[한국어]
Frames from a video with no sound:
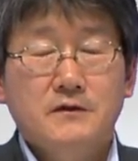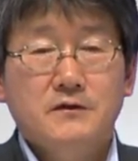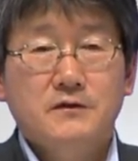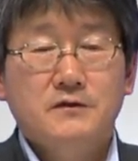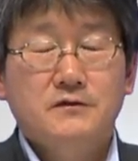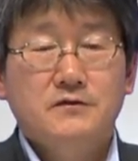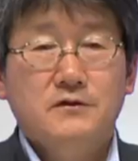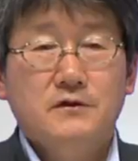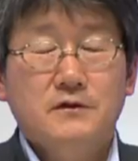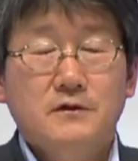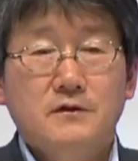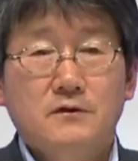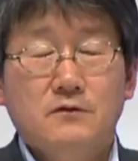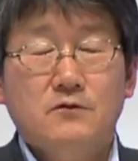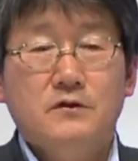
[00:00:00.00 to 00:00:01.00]

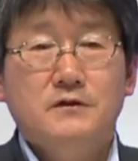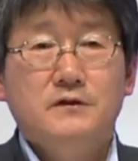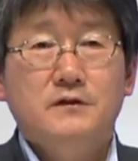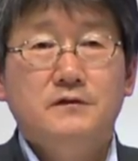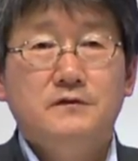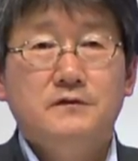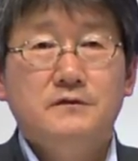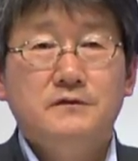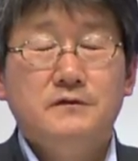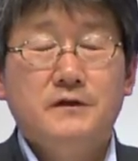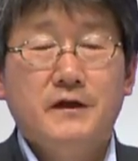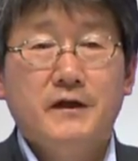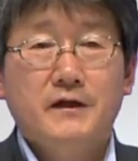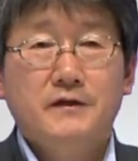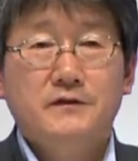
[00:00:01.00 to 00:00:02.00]
여기서
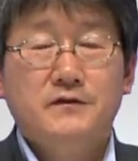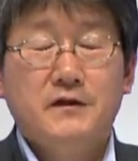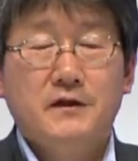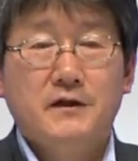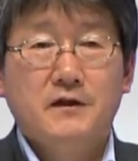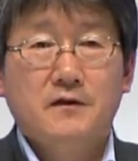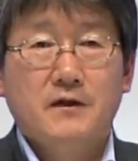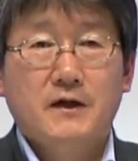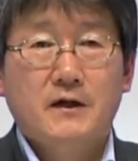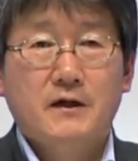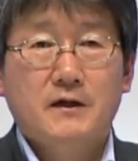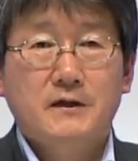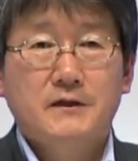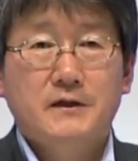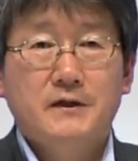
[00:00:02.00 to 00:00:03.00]
워터스의
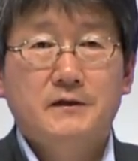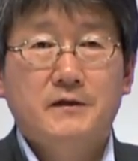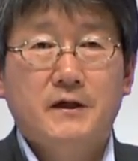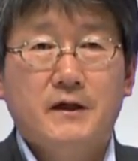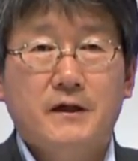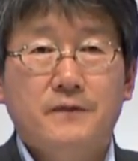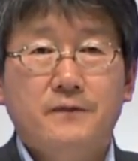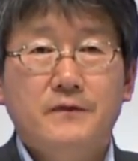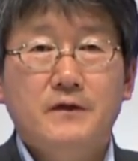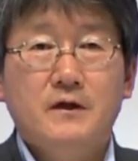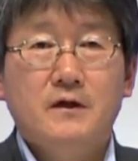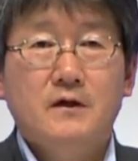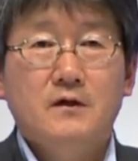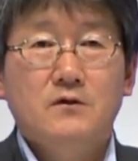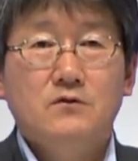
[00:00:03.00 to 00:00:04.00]
세계화에 대한
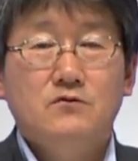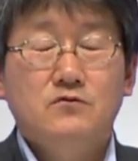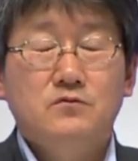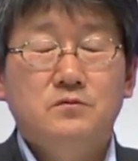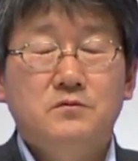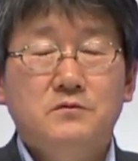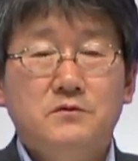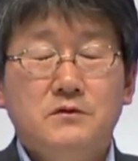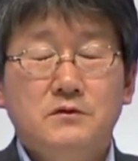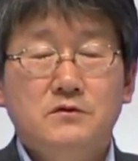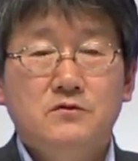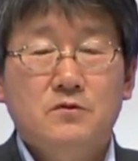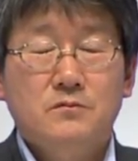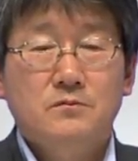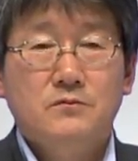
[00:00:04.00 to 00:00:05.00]
구분을
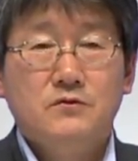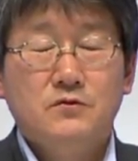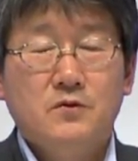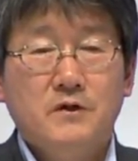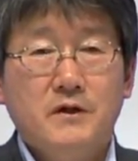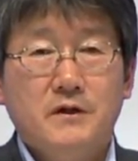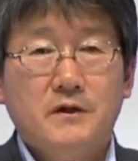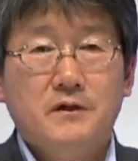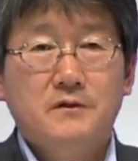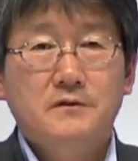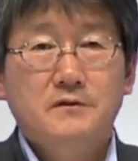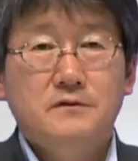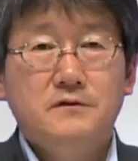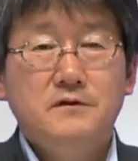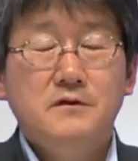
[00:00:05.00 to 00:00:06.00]
좀
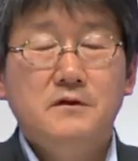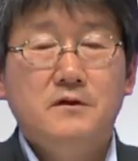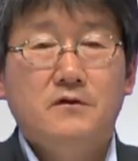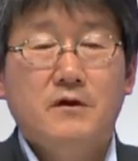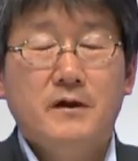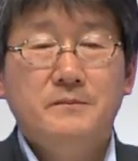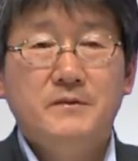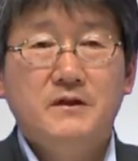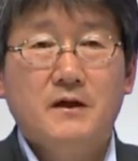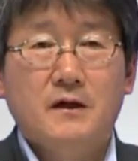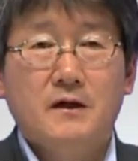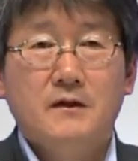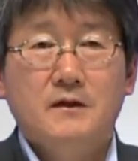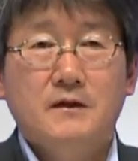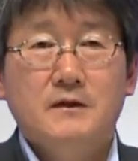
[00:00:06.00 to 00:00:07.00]
소개를 드리려고 합니다.